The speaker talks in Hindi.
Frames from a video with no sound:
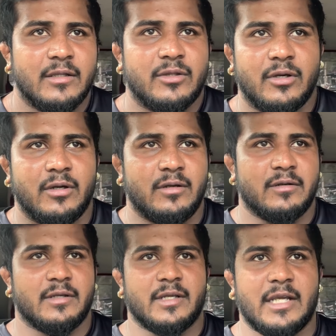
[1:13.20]
तो
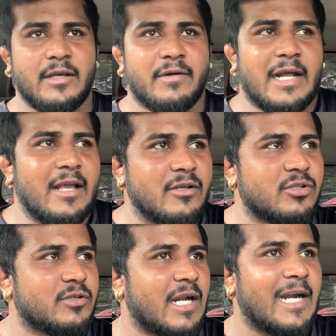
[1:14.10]
घेवर आया
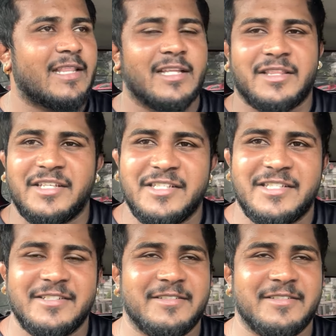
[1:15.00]
ससुराल थे तीज